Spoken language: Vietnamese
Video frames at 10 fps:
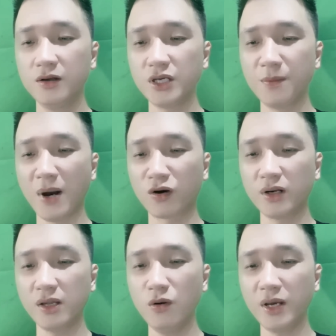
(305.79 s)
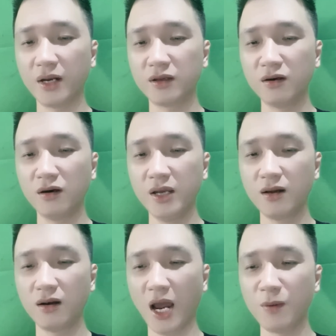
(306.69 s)
chỉ bằng còn yêu nghiệt như
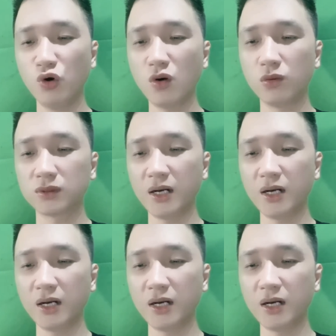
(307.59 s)
người lại muốn cùng